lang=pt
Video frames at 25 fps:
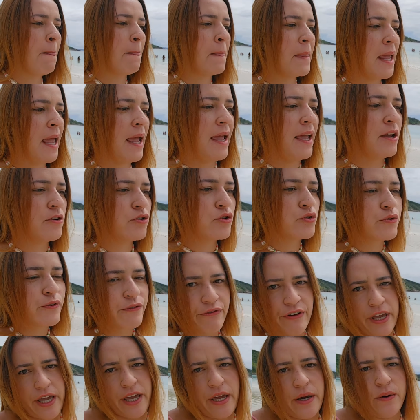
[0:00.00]
É,
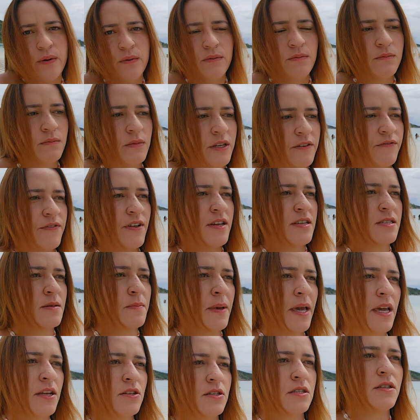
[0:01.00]
choveu,
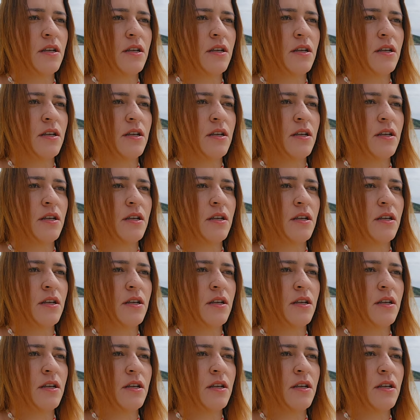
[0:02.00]
infelizmente,